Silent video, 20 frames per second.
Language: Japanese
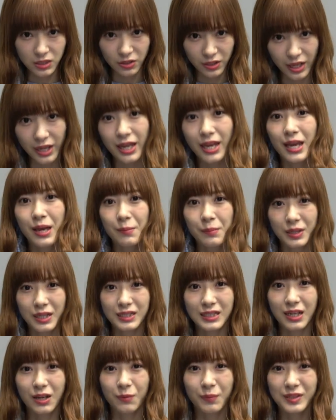ので、皆
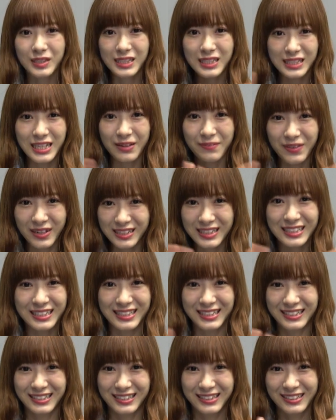さんお待ちしています。